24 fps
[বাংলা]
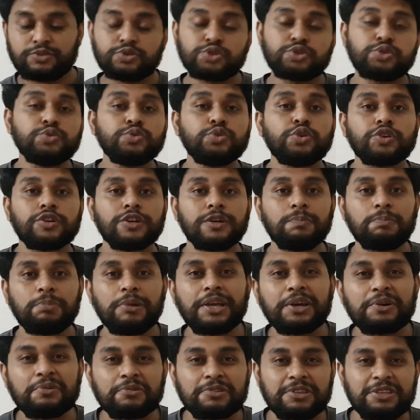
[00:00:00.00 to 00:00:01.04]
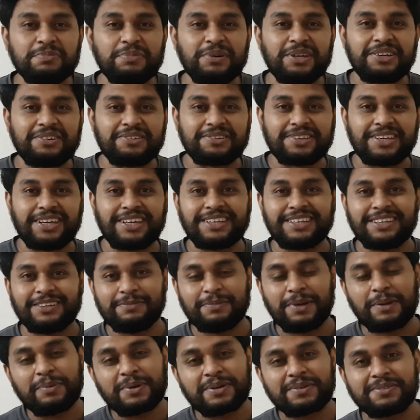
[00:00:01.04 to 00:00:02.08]
সুন্দর করে প্লে করতে পারে অর্থাৎ
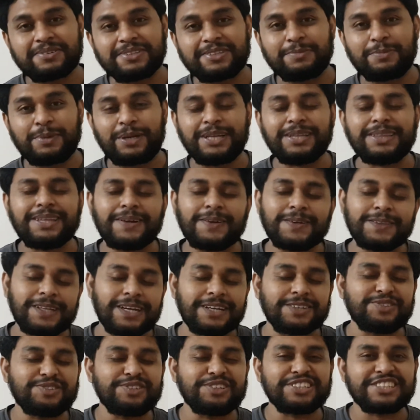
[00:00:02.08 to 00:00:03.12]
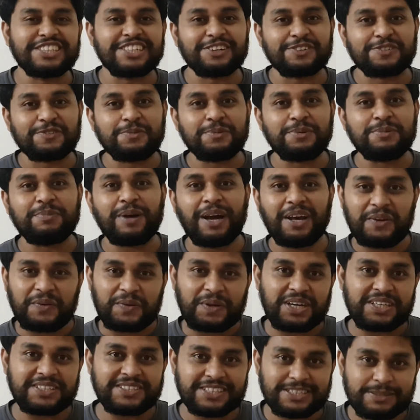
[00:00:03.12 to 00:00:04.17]
ব্যবহার করতে পারে তাহলে তার জন্য সেটা খুবই ভালো
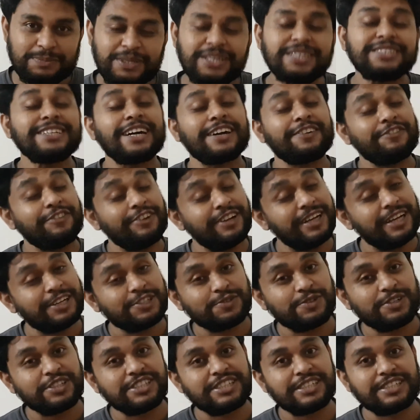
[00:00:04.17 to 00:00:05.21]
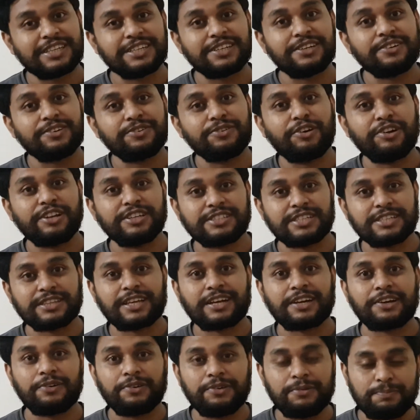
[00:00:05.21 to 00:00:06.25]
কাজে আসবে যার ফলে আসলে সেটা নলেজ
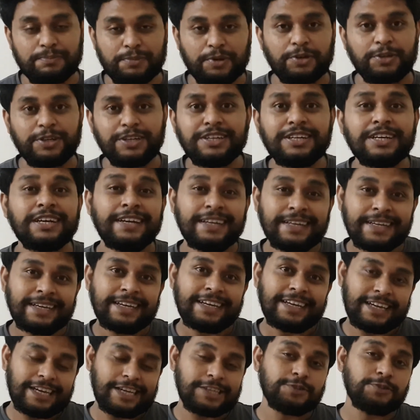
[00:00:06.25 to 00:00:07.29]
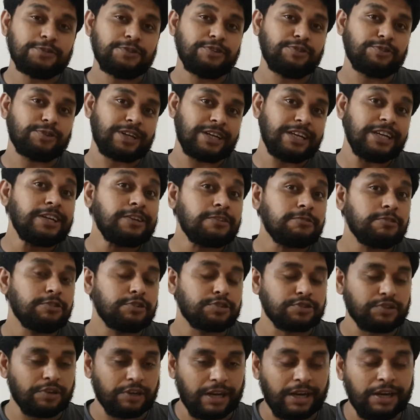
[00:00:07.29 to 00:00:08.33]
থাকাও ইম্পর্টেন্ট এজন্য ওটা
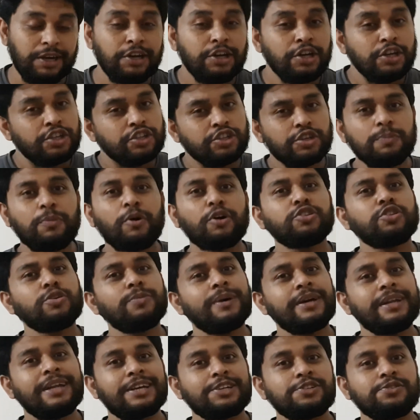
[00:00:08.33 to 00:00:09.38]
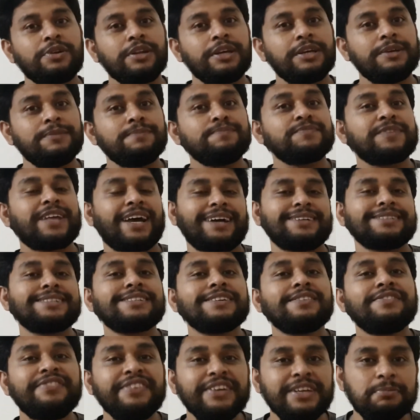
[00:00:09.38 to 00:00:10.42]
ইনক্লুড করা তো বর্তমানে আসলে দেখা
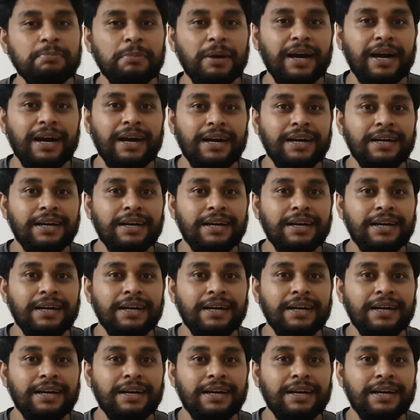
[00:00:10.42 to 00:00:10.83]
যাচ্ছে ফিগমা